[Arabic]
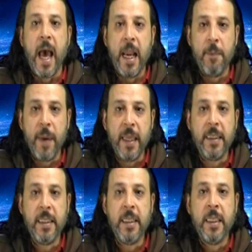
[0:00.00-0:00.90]

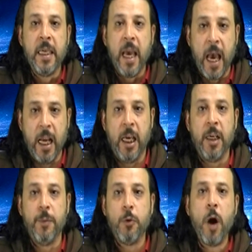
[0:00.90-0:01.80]
المادي
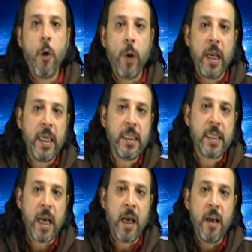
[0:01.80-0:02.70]
العلمي وهو
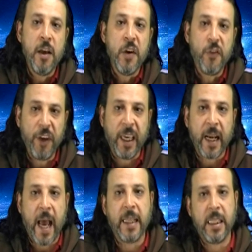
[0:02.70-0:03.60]
ليس
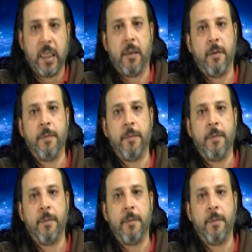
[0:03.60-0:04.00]
فكر حديث